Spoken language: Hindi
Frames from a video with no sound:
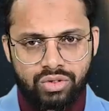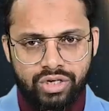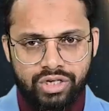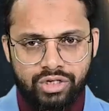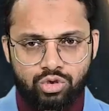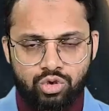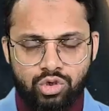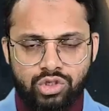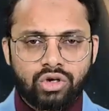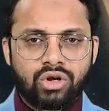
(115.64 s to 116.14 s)

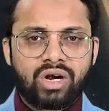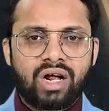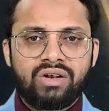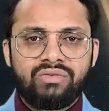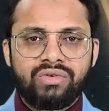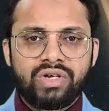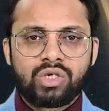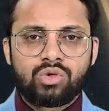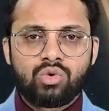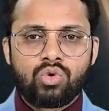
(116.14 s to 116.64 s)
उन्नीस सौ
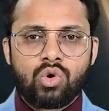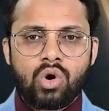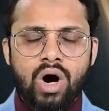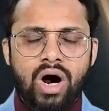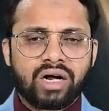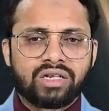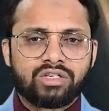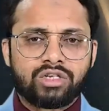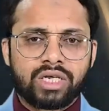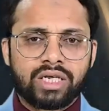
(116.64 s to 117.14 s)
चौरानवे को
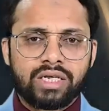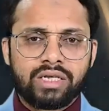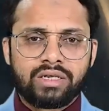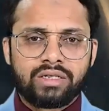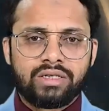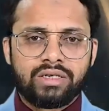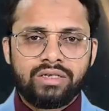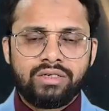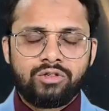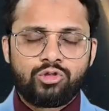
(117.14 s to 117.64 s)
आज ही के
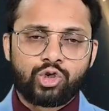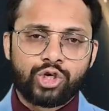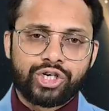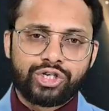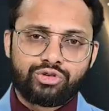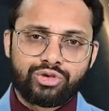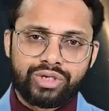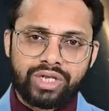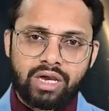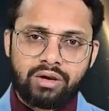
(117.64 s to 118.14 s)
दिन
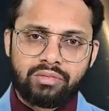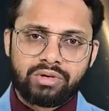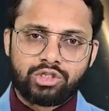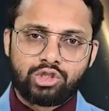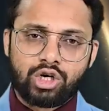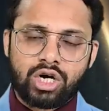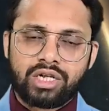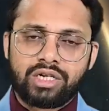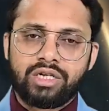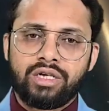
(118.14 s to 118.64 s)
चेचनिया में
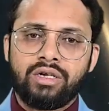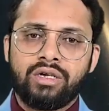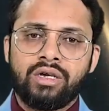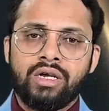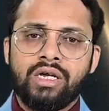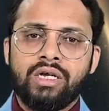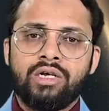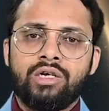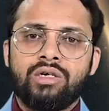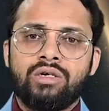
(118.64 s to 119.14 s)
जारी
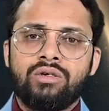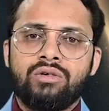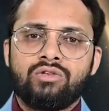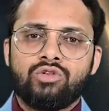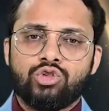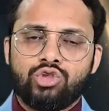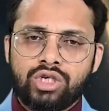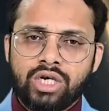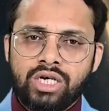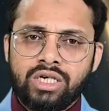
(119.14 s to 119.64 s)

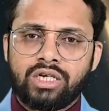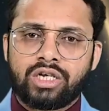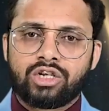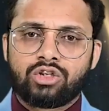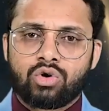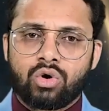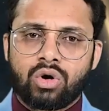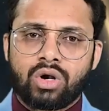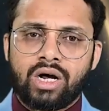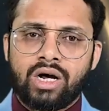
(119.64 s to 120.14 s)
जंग के
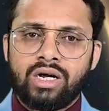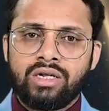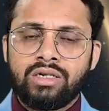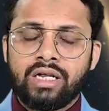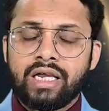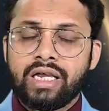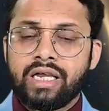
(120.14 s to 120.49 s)
दौरान